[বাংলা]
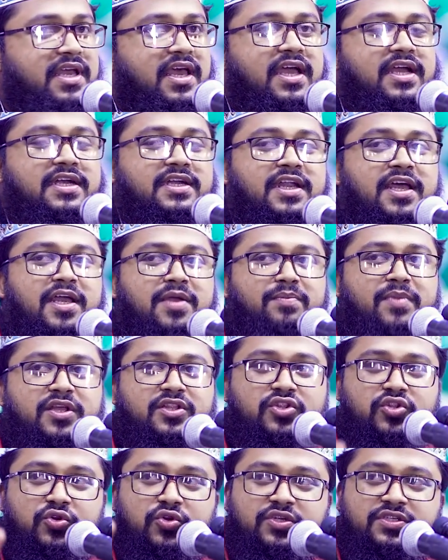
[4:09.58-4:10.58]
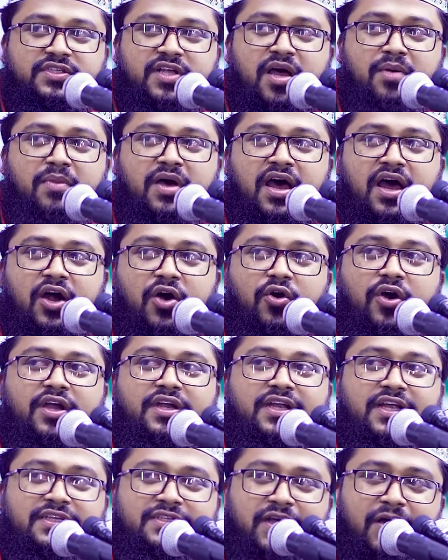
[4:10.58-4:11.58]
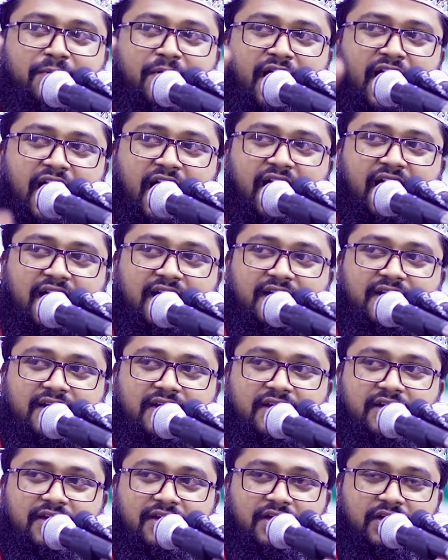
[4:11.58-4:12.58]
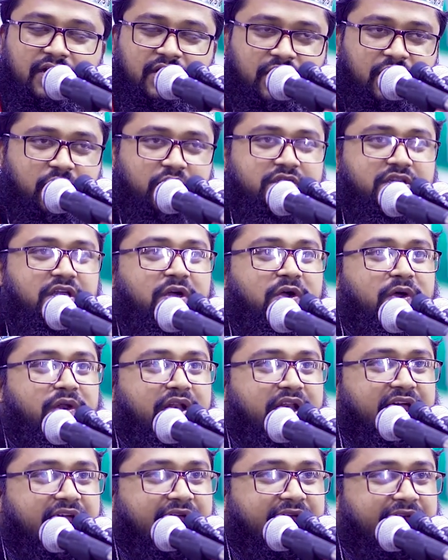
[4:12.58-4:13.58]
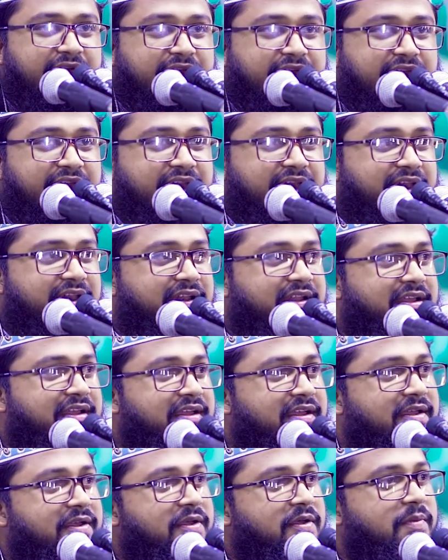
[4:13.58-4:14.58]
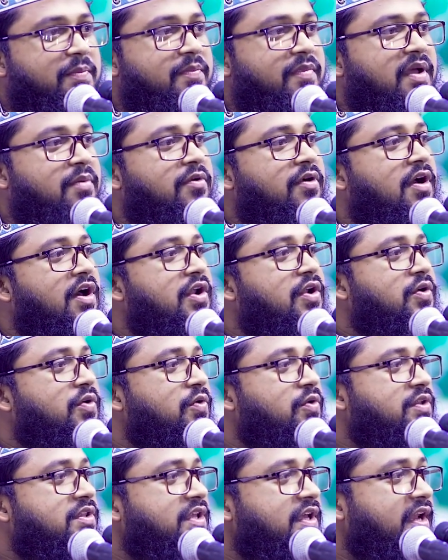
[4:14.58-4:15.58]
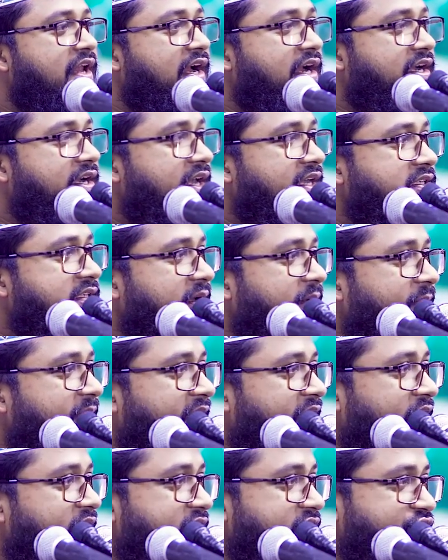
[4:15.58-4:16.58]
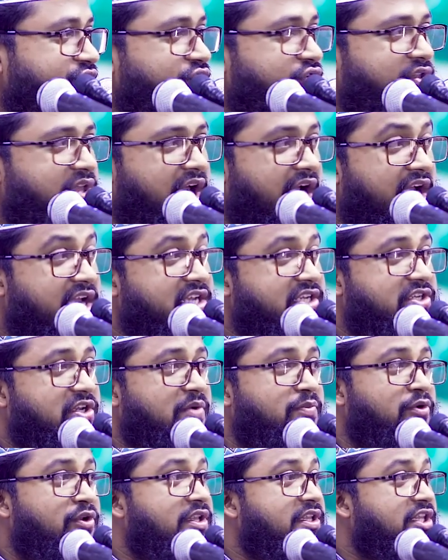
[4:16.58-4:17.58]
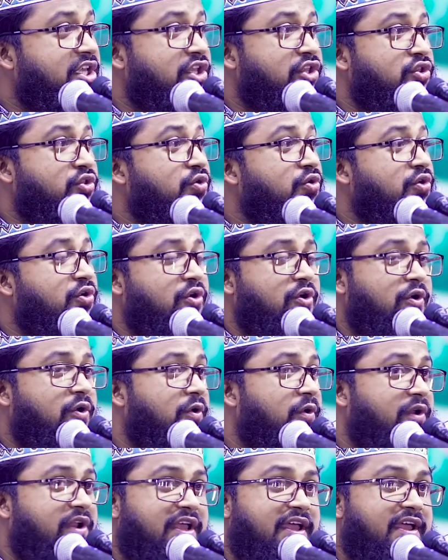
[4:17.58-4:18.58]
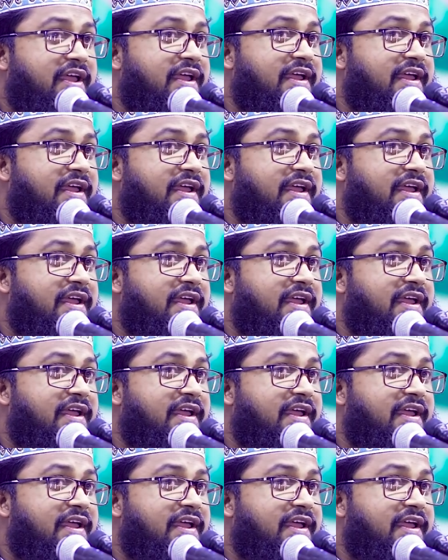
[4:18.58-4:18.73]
একটাই মাত্র জামা কয়টা জামা কথা কন না কেন ব্যবহার করতেন একটা জামা হজরত আইসা বলতেন দুঃখ করে